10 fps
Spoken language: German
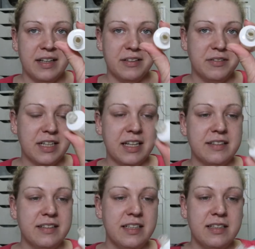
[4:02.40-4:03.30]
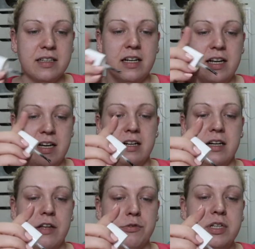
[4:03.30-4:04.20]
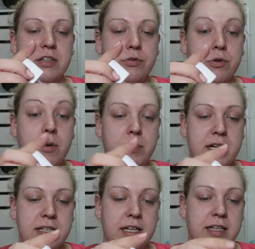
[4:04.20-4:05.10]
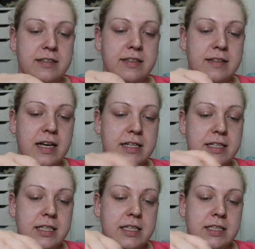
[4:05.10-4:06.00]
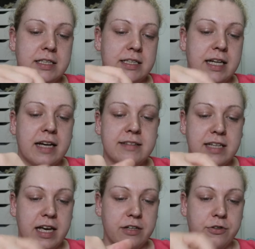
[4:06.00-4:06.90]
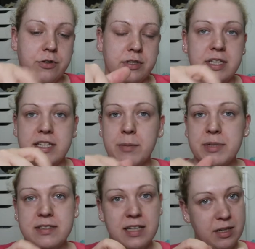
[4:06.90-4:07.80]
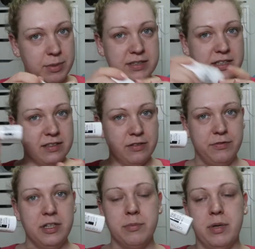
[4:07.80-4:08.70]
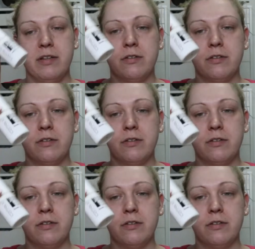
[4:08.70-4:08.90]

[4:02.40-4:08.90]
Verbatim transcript: Der ist nicht leer, also nicht so komplett leer. Ist jetzt halt der Rest eingetrocknet. Ich habe das leider bei sehr, sehr vielen Base